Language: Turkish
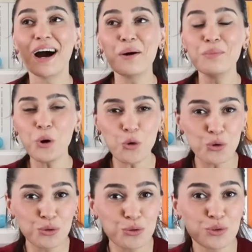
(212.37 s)
ama
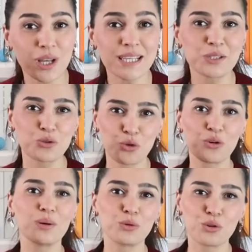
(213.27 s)
okuduktan
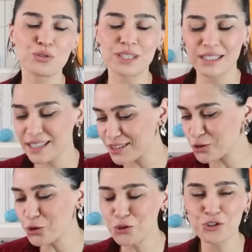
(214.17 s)
sonra bu konudaki
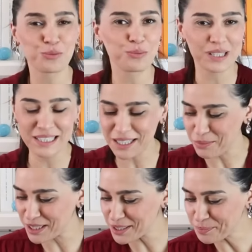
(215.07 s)
net görüşümü
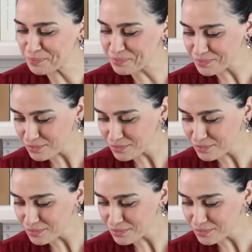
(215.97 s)
bildirebilirim.